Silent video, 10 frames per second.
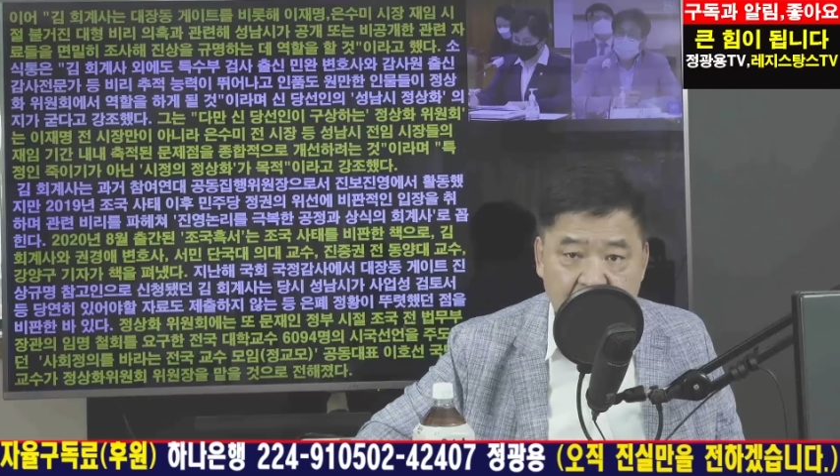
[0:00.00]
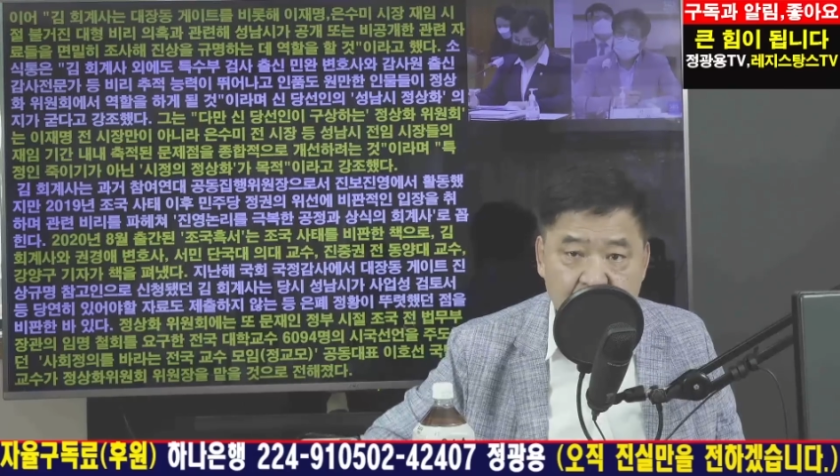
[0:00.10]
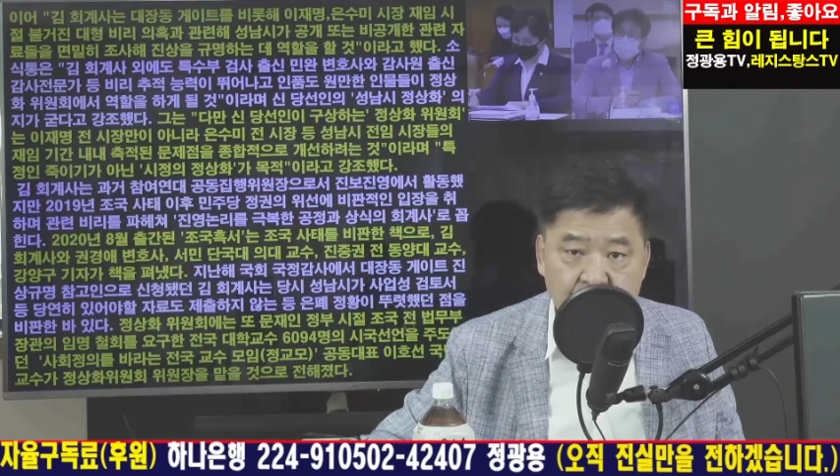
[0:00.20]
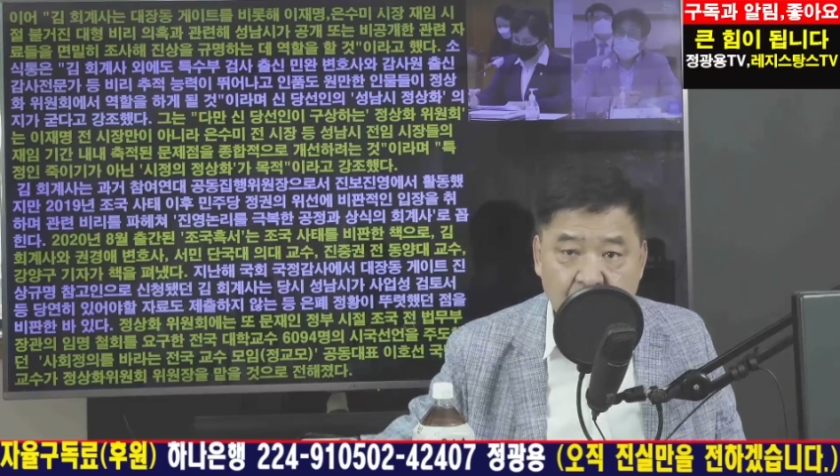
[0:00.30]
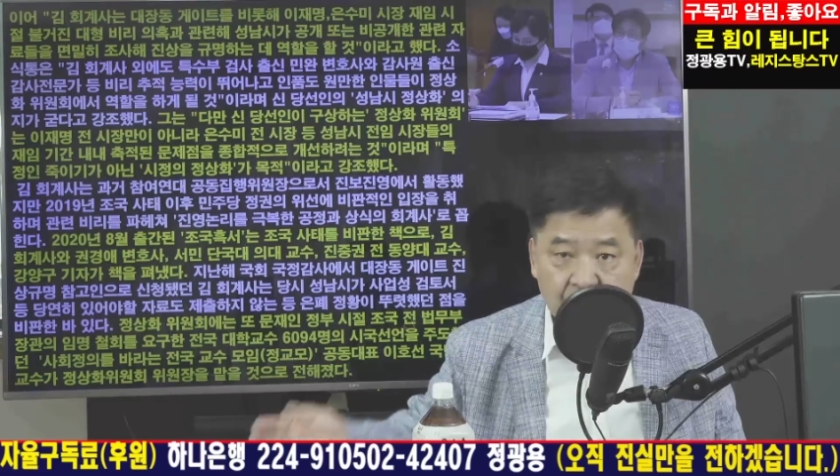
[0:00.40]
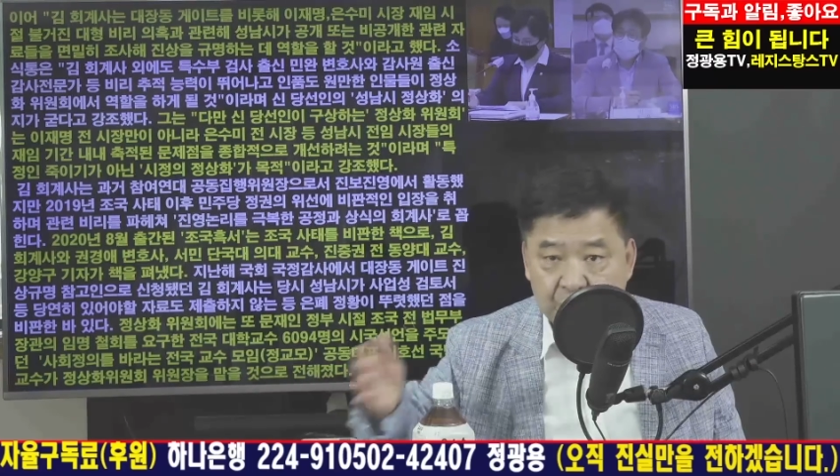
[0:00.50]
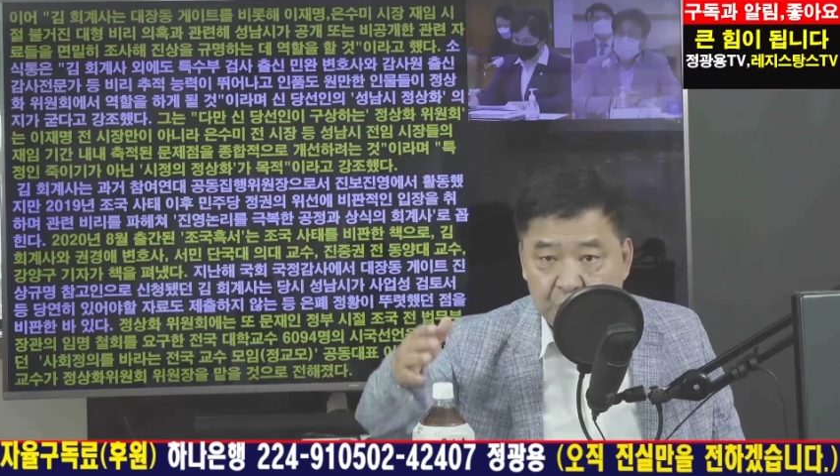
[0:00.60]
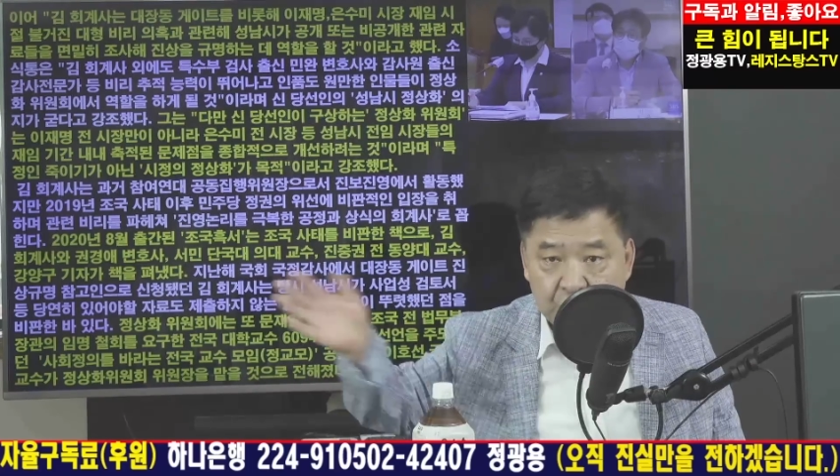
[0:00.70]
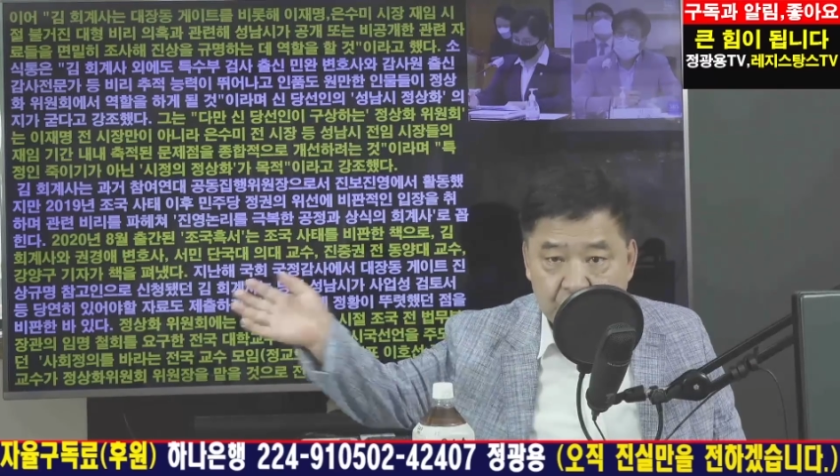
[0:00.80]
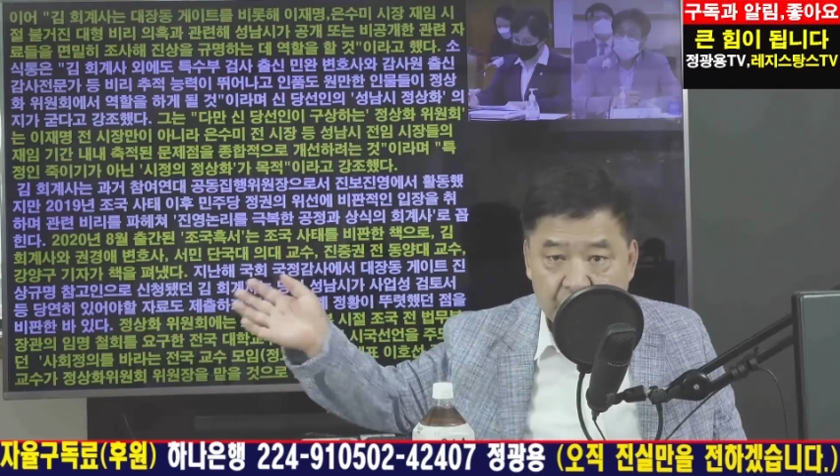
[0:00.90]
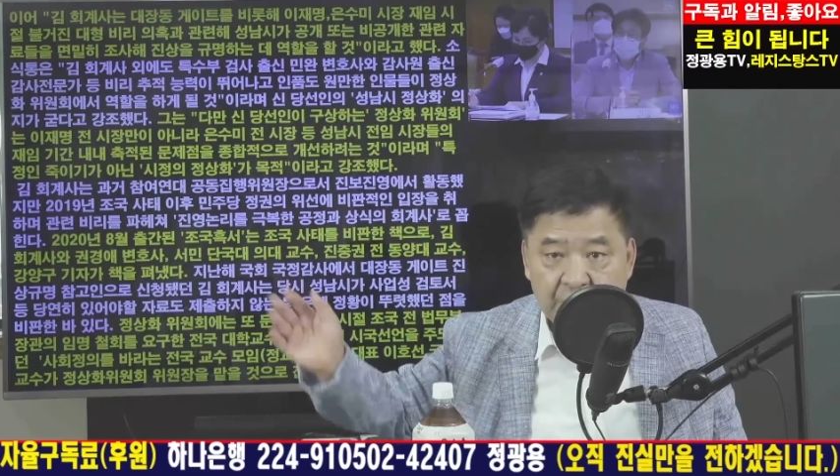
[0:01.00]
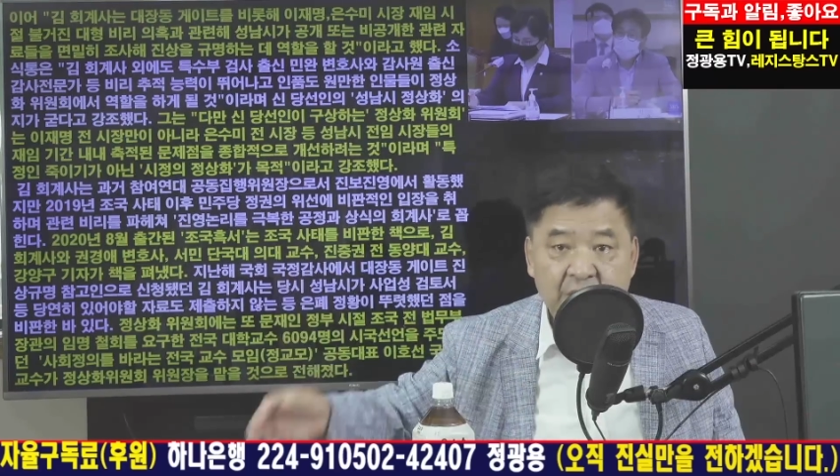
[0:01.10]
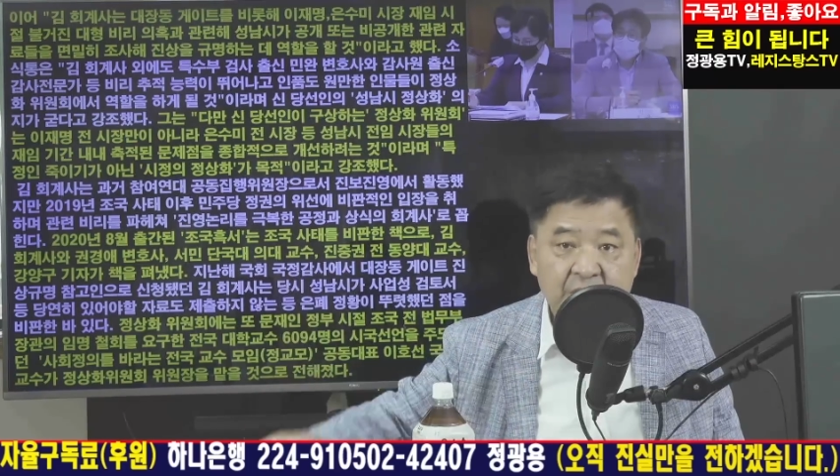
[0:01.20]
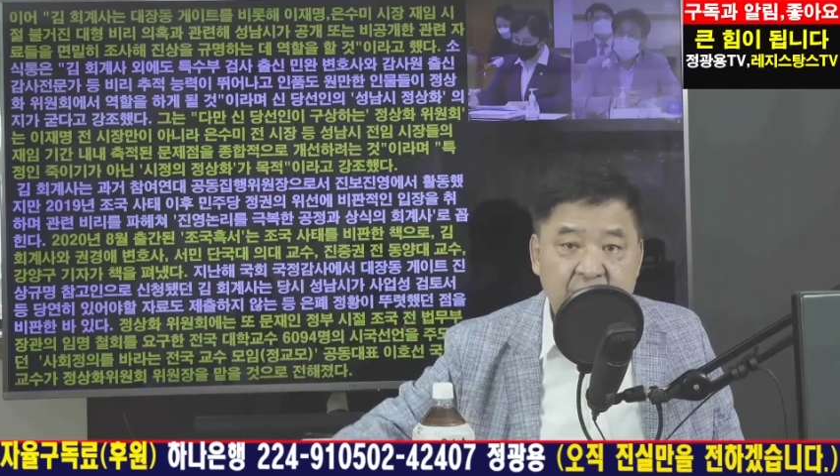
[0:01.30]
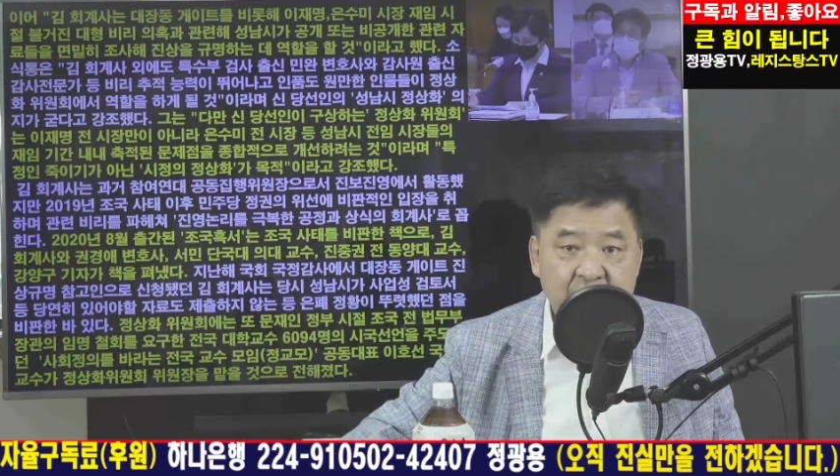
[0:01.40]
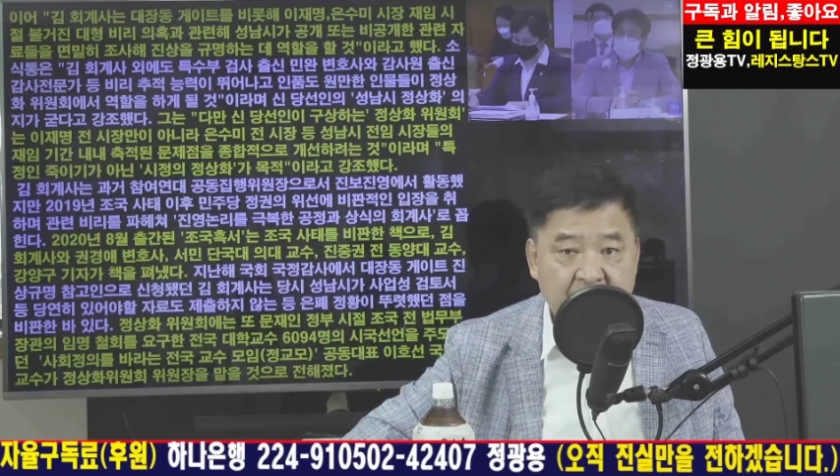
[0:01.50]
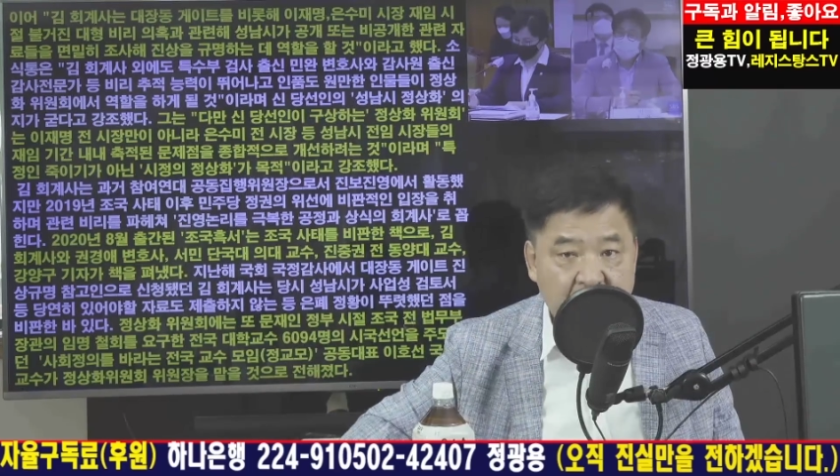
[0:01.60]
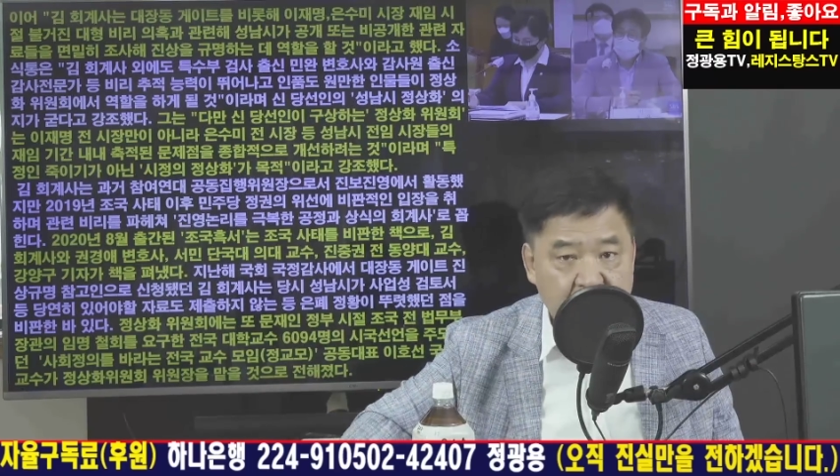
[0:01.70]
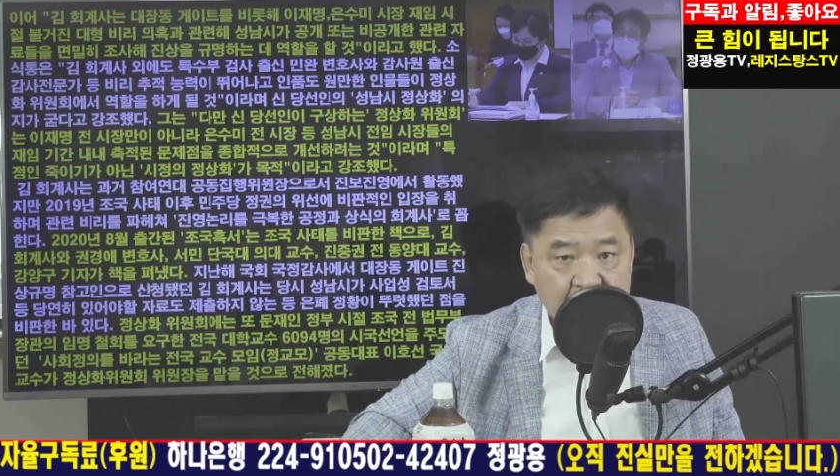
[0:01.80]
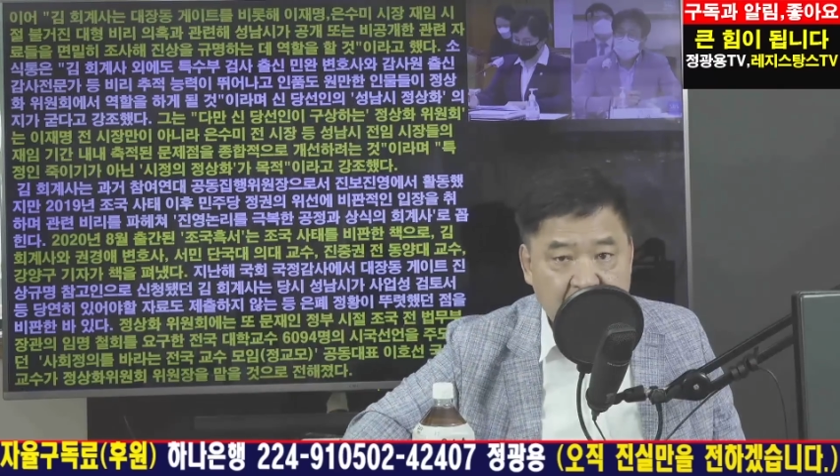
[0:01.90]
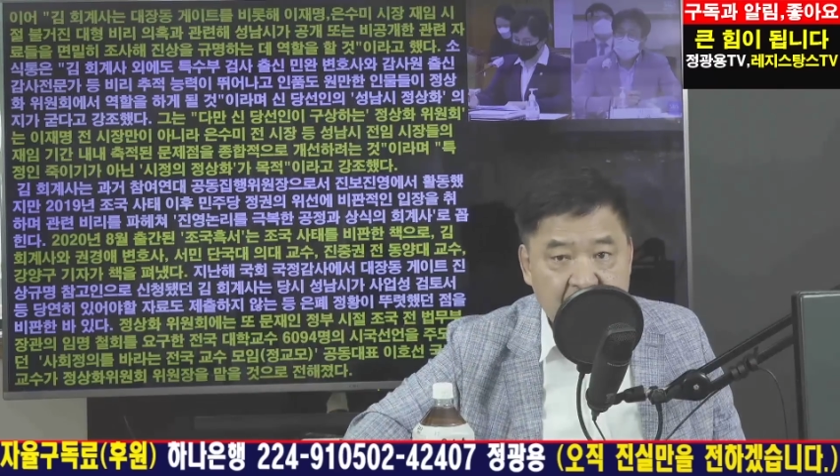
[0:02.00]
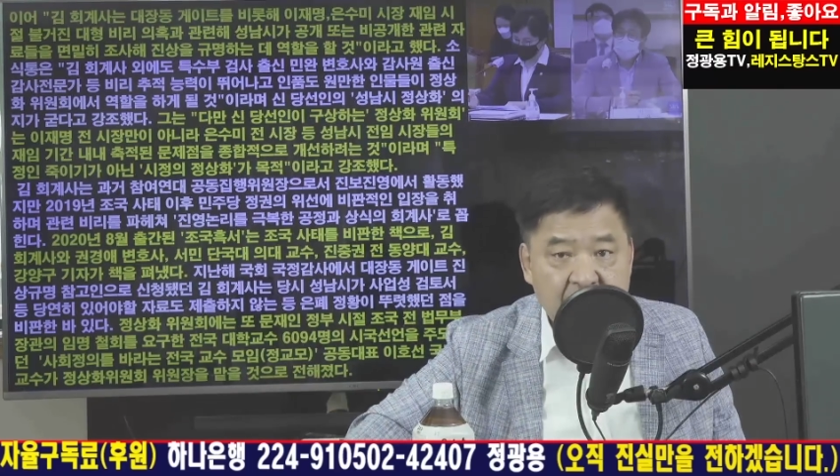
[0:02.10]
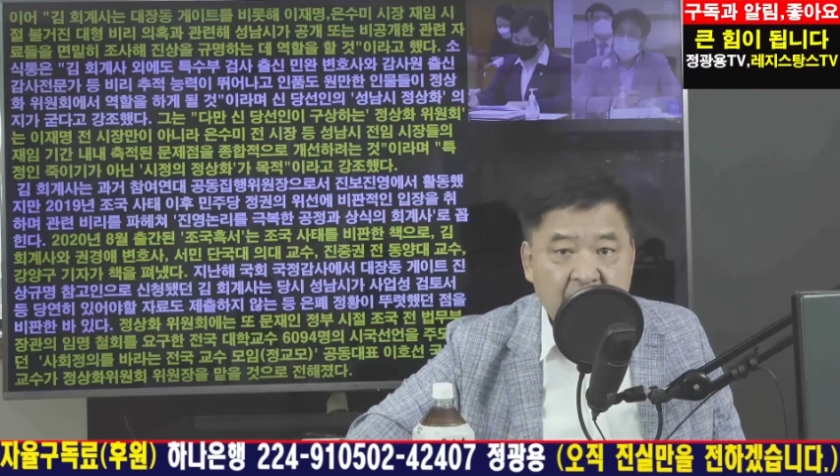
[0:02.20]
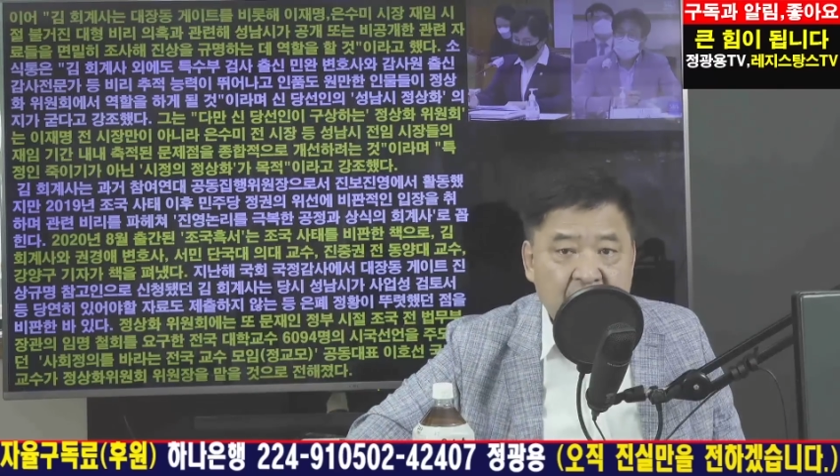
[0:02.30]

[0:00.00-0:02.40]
구속, 불구속 이거 결정만 하면 되는